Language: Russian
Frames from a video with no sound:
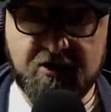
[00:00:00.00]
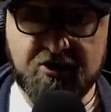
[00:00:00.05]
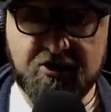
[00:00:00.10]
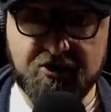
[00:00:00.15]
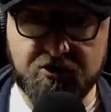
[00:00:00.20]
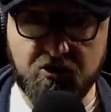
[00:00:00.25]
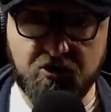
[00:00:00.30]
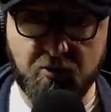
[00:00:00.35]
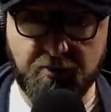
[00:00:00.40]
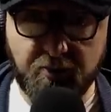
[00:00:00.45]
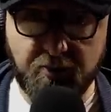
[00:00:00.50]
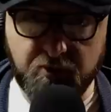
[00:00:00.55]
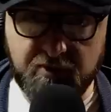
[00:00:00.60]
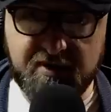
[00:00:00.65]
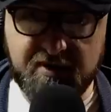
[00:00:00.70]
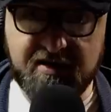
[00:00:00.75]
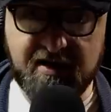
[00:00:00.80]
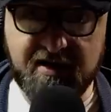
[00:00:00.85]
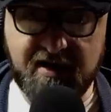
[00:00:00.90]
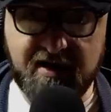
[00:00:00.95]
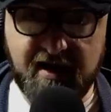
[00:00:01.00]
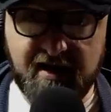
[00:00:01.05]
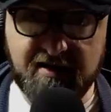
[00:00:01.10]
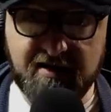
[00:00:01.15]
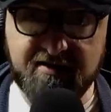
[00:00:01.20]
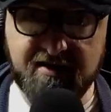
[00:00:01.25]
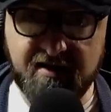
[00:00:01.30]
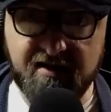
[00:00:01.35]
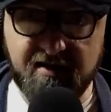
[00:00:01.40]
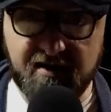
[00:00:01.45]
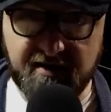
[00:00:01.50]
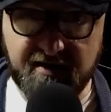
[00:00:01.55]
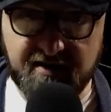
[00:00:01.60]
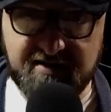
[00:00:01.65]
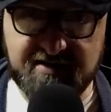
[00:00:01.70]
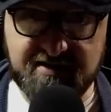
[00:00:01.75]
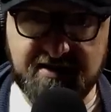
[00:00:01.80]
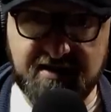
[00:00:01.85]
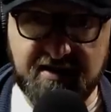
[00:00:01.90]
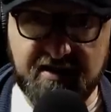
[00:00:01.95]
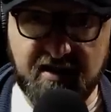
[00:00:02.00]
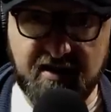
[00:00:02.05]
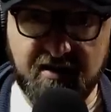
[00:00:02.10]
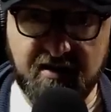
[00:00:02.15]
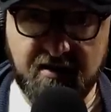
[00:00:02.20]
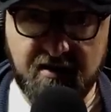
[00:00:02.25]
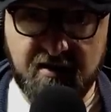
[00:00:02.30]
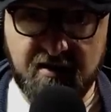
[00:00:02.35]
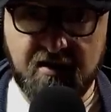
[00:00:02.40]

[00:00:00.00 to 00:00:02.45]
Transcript: что Путлер – это Россия,